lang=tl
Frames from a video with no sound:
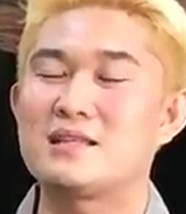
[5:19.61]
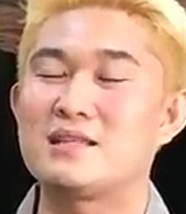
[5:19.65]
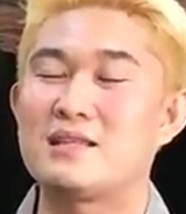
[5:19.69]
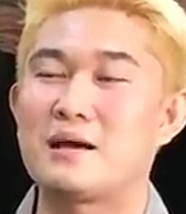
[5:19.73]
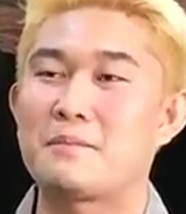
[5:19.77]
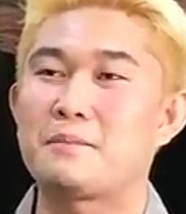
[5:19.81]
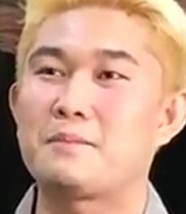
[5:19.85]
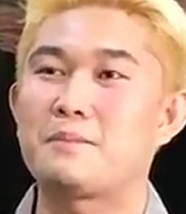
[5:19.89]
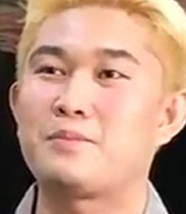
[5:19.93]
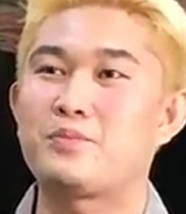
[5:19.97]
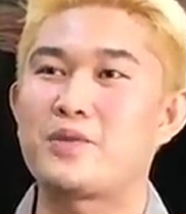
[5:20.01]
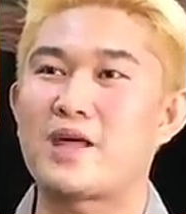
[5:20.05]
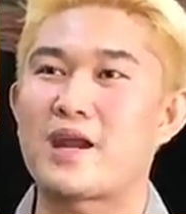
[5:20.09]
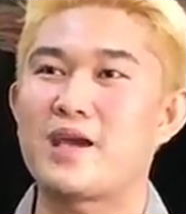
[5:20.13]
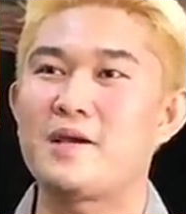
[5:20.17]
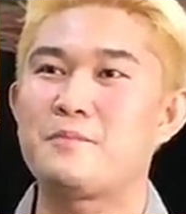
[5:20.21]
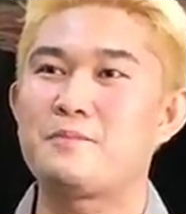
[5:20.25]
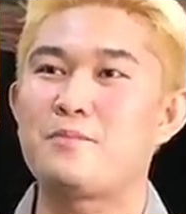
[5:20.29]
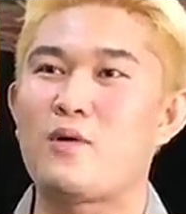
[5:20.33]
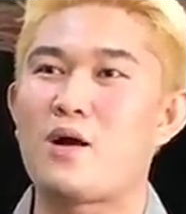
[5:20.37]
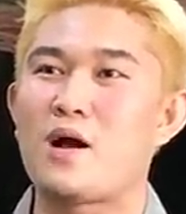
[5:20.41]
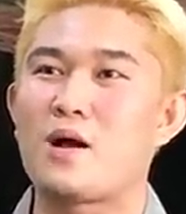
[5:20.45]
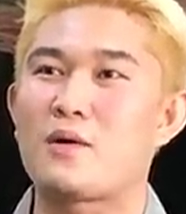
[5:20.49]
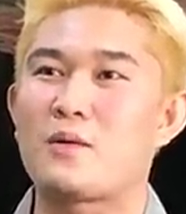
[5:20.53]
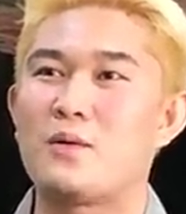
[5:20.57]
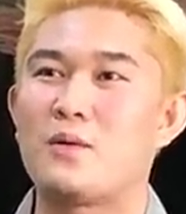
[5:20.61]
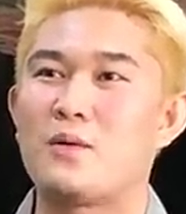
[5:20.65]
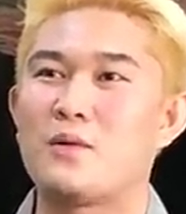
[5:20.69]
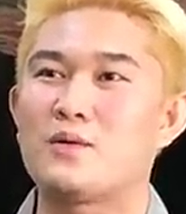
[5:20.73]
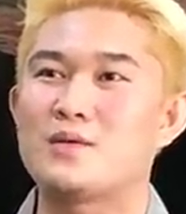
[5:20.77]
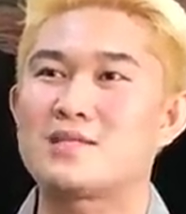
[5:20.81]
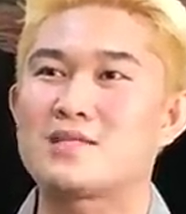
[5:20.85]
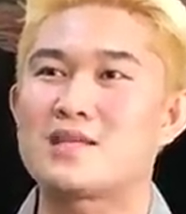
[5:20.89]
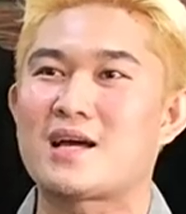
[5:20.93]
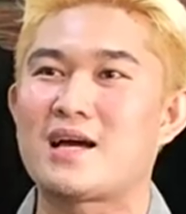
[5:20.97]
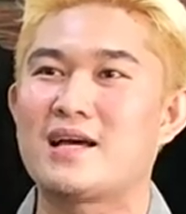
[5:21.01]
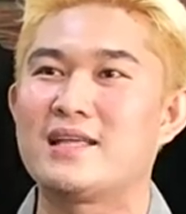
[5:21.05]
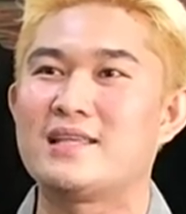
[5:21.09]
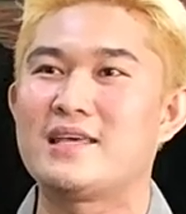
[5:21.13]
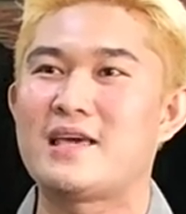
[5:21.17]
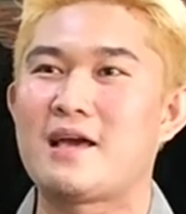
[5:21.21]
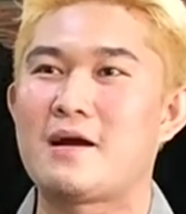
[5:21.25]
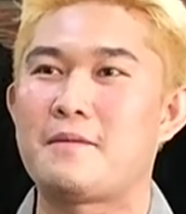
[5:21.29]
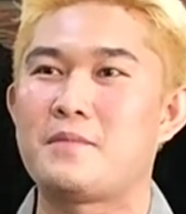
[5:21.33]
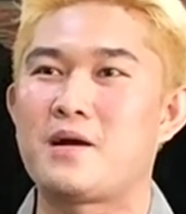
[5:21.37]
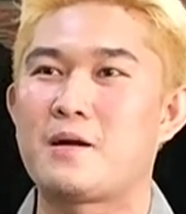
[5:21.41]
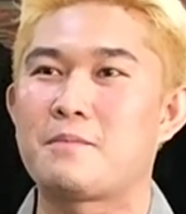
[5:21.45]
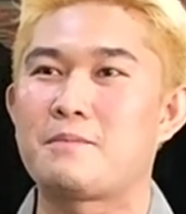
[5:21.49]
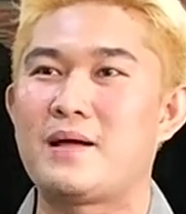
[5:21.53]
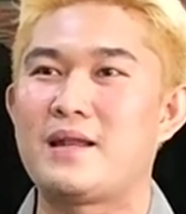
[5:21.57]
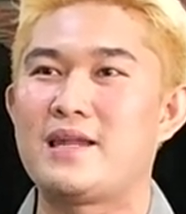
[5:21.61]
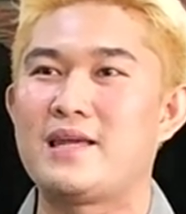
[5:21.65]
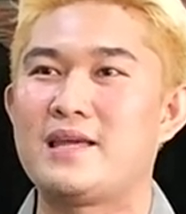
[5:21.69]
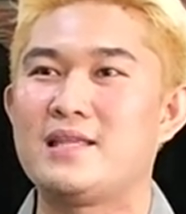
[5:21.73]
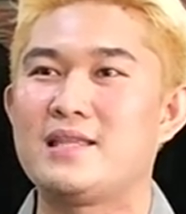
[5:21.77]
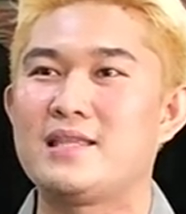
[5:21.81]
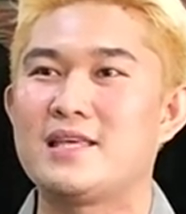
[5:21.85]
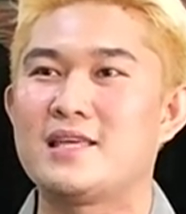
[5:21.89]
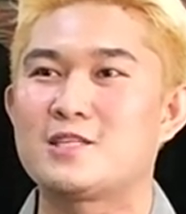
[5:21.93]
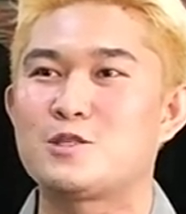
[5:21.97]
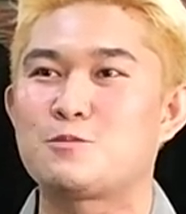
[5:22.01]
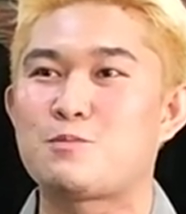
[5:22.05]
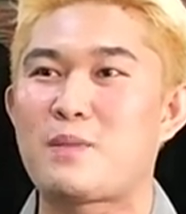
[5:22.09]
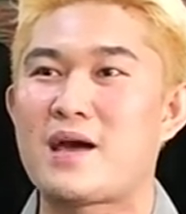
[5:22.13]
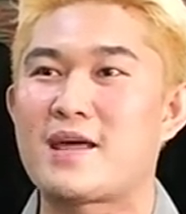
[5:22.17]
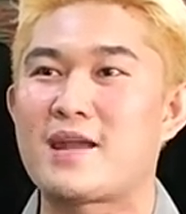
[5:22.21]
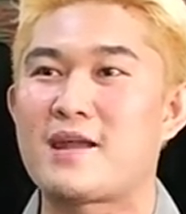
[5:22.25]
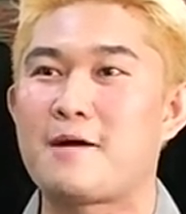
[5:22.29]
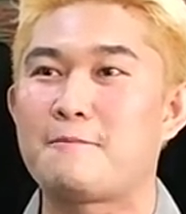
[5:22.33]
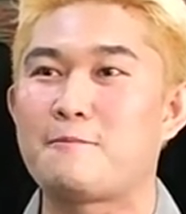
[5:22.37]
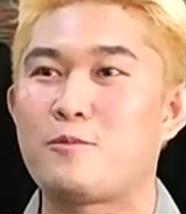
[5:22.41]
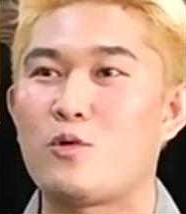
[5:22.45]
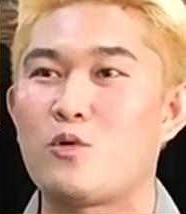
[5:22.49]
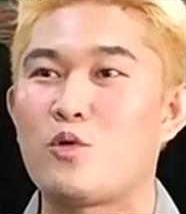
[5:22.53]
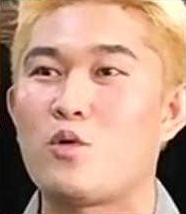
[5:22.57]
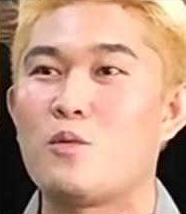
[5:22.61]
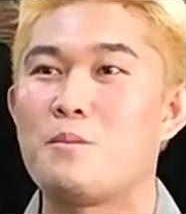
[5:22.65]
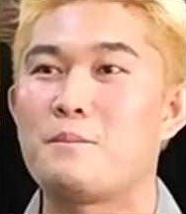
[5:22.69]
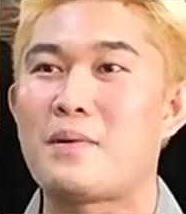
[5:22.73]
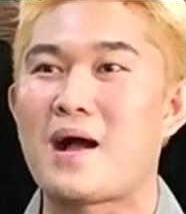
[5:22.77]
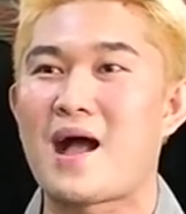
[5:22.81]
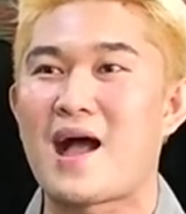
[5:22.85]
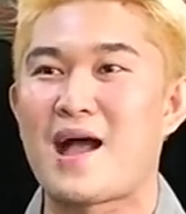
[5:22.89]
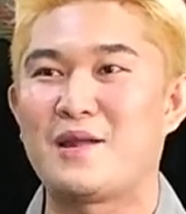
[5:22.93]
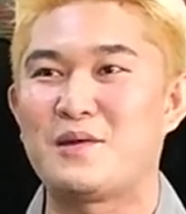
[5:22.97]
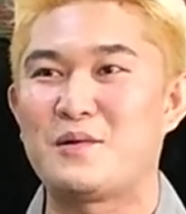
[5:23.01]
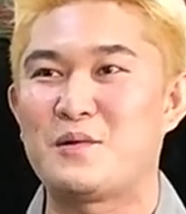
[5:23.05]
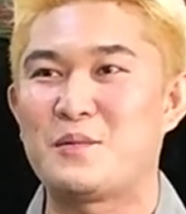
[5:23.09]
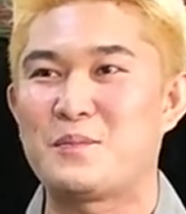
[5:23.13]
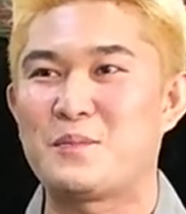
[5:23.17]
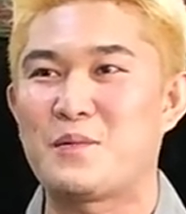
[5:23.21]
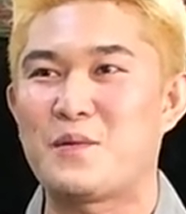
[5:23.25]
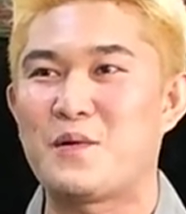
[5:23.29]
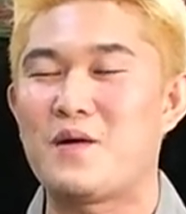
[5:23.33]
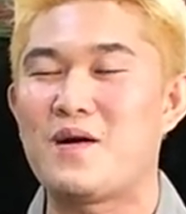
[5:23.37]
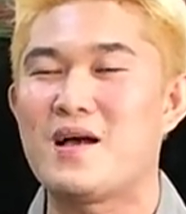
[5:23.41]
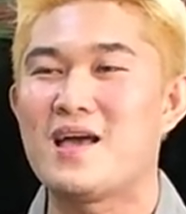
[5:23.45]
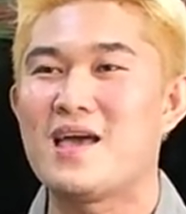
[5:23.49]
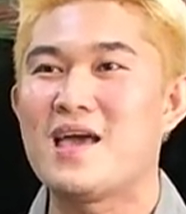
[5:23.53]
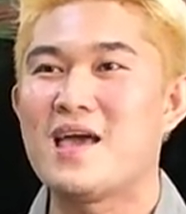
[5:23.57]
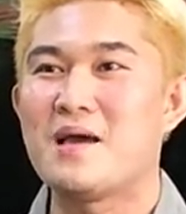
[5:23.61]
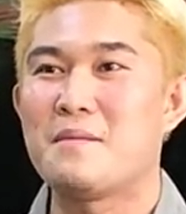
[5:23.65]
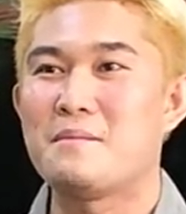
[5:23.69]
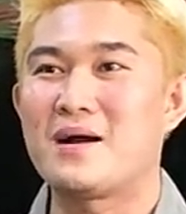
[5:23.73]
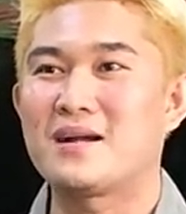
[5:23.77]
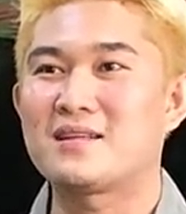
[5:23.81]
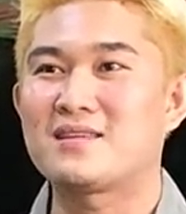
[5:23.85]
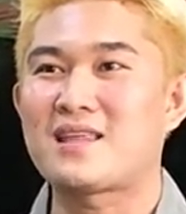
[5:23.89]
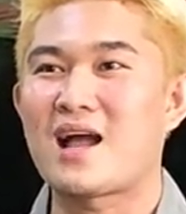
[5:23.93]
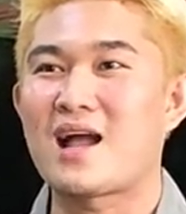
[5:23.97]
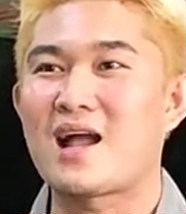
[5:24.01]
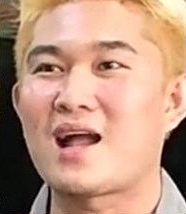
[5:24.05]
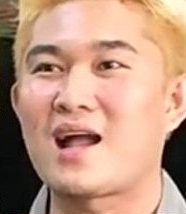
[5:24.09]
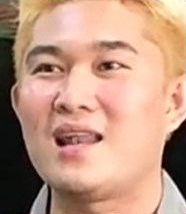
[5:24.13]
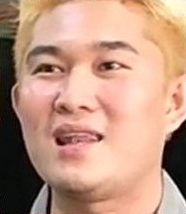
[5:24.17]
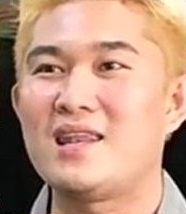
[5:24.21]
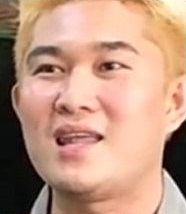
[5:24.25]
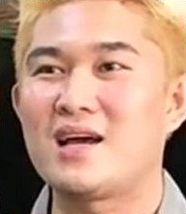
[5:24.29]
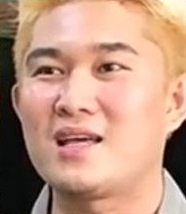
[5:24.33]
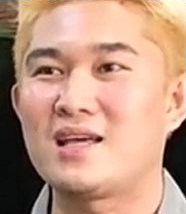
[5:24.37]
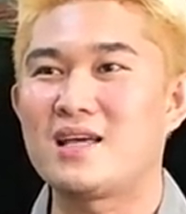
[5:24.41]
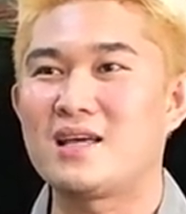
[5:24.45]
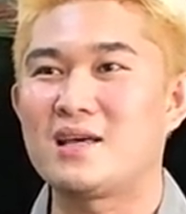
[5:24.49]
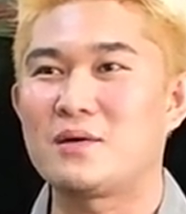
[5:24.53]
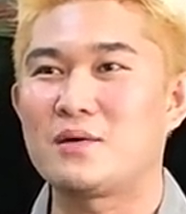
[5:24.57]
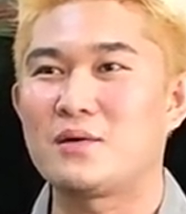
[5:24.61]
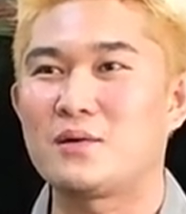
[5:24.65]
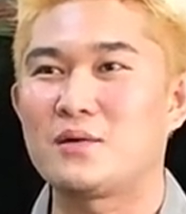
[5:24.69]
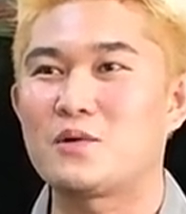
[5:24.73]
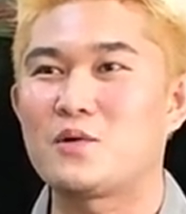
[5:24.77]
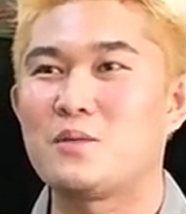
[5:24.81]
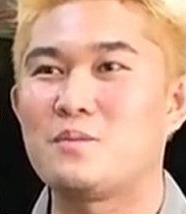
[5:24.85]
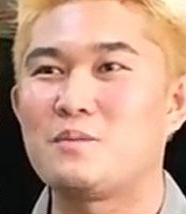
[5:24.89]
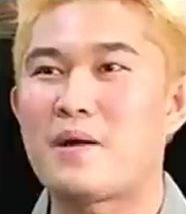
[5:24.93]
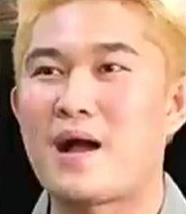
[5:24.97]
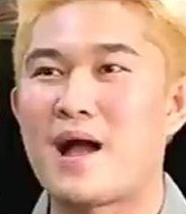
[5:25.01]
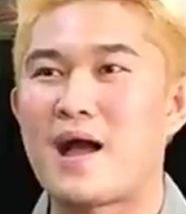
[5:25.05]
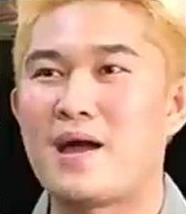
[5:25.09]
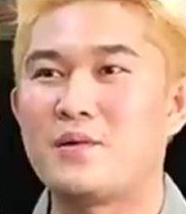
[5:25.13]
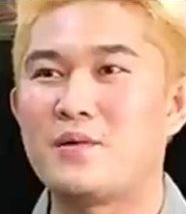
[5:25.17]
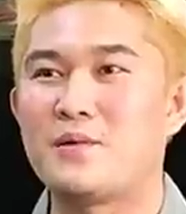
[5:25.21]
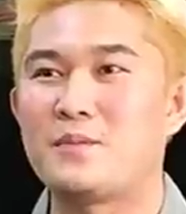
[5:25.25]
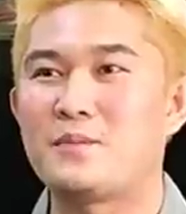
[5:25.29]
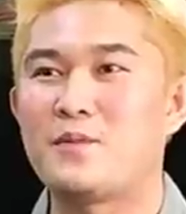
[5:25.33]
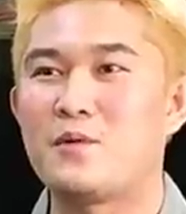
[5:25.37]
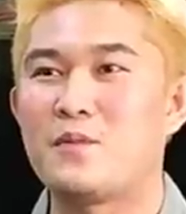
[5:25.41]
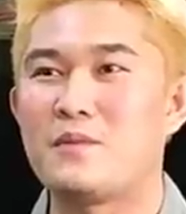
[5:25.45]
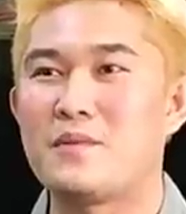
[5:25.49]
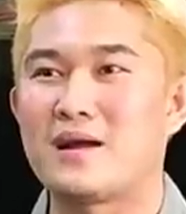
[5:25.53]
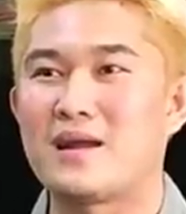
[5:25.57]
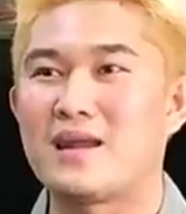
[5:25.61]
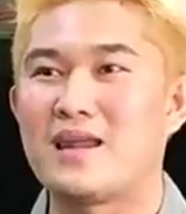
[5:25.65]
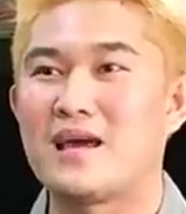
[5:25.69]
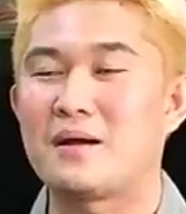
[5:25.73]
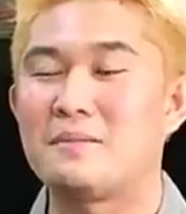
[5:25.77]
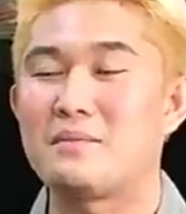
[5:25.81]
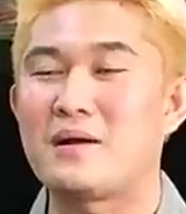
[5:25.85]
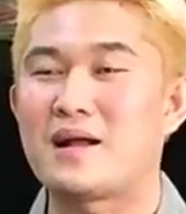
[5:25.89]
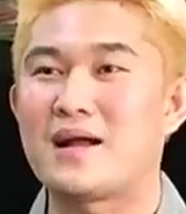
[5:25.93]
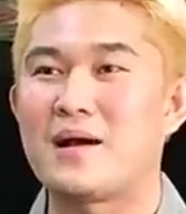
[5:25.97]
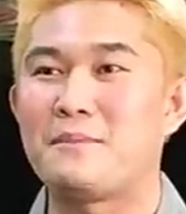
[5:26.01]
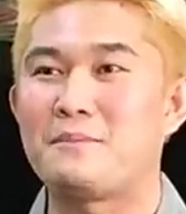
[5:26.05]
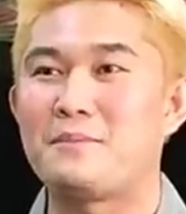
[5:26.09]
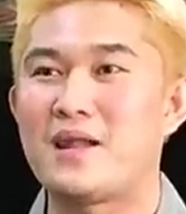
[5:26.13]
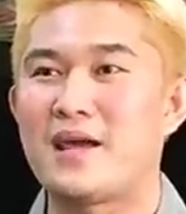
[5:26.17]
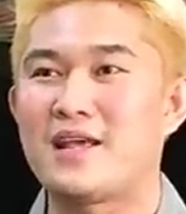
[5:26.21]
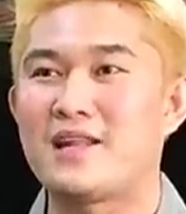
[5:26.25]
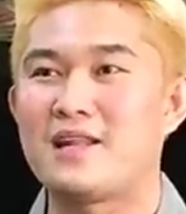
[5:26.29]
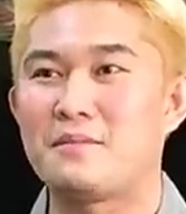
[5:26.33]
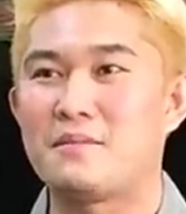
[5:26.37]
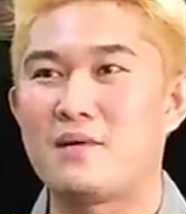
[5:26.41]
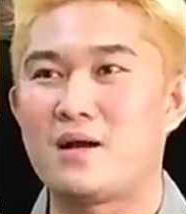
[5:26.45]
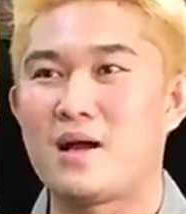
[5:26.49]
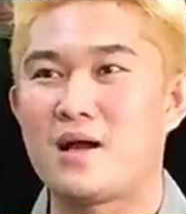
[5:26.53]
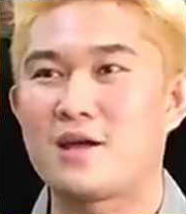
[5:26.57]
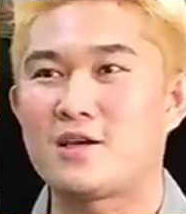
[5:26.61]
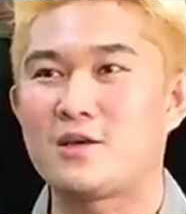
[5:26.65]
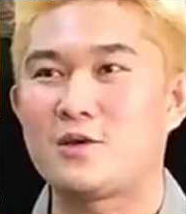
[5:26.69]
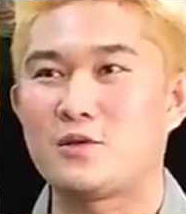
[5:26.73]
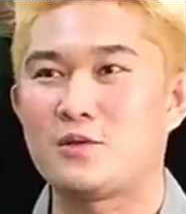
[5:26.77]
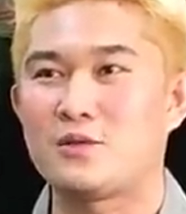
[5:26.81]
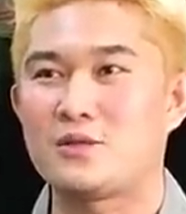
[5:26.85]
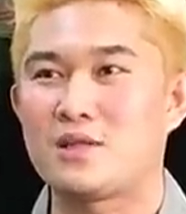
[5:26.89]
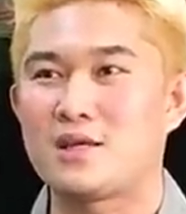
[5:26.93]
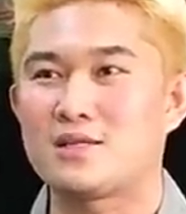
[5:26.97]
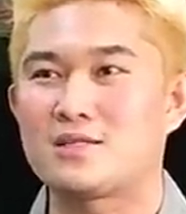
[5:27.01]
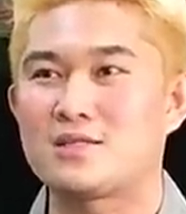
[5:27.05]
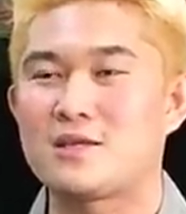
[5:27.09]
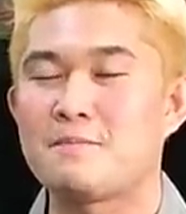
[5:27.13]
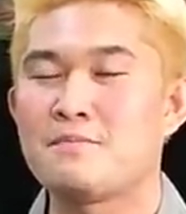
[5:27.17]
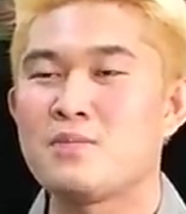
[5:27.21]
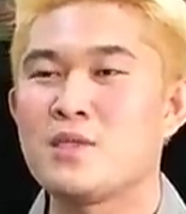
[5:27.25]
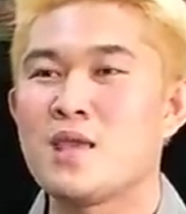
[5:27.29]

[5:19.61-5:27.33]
nagtry po ako sa kanya magpalinis para po kung paano po magtanggal ng ingrown, kung paano po mag-apply mag ng mga cutex.